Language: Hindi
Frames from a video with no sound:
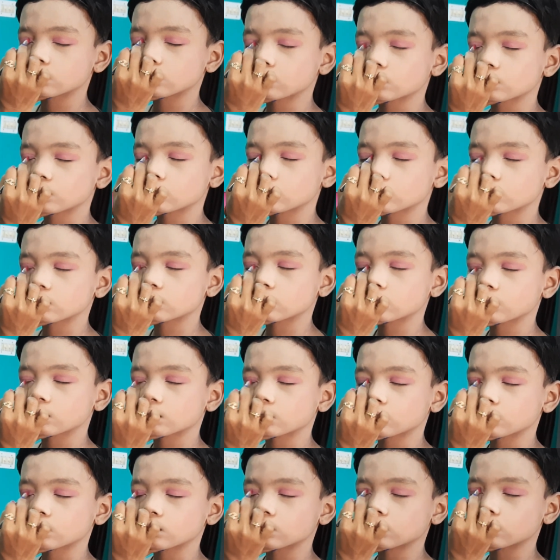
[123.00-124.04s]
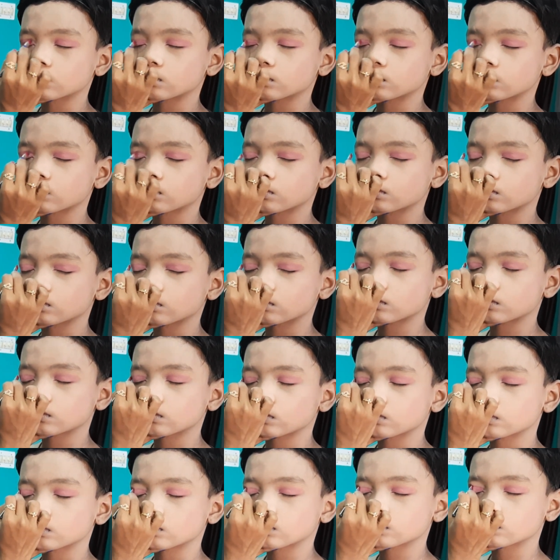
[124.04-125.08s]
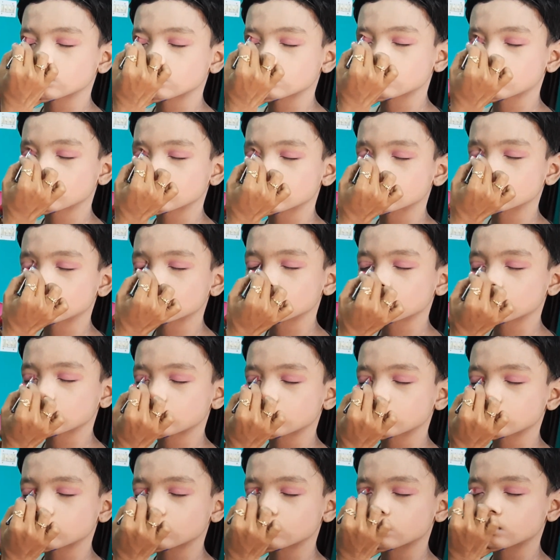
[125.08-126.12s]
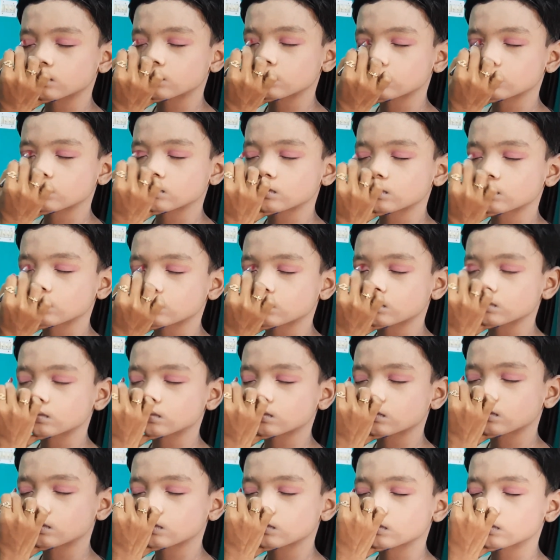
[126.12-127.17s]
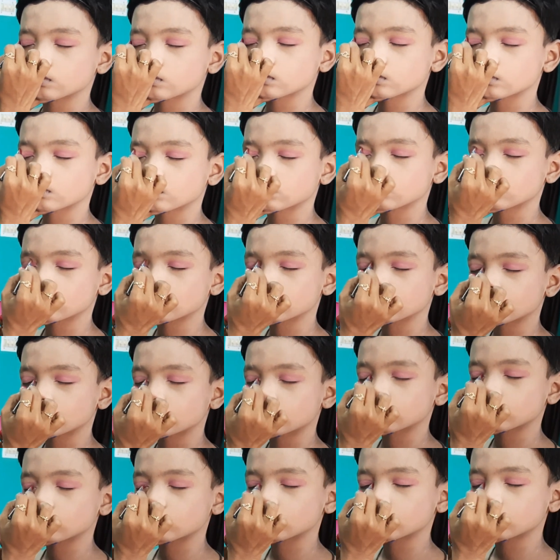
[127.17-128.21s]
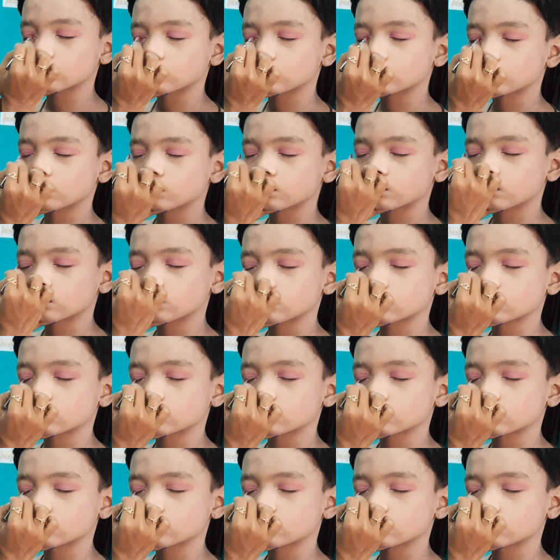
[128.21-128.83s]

ओडिसी डांस है पर इसमें हम कृष्णा जी को थोड़ा सा हम यहाँ पे दिखा रहे हैं